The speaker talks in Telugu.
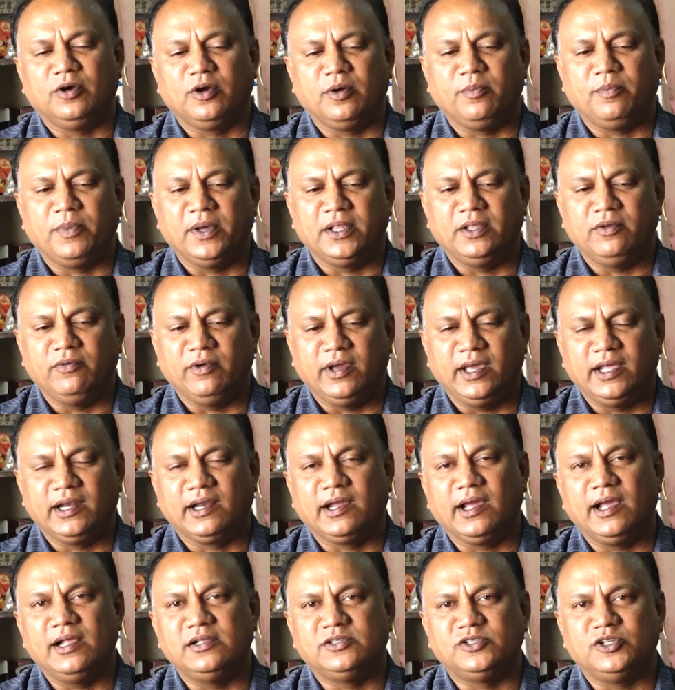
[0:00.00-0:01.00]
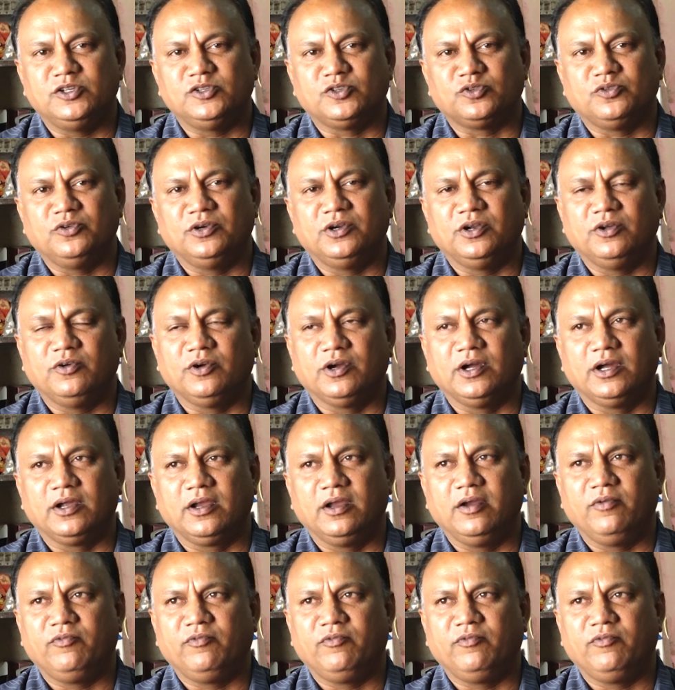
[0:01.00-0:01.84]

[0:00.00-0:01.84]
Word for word: ఒక పది వైర్ కాయల్స్ తీసుకుంటే ఒక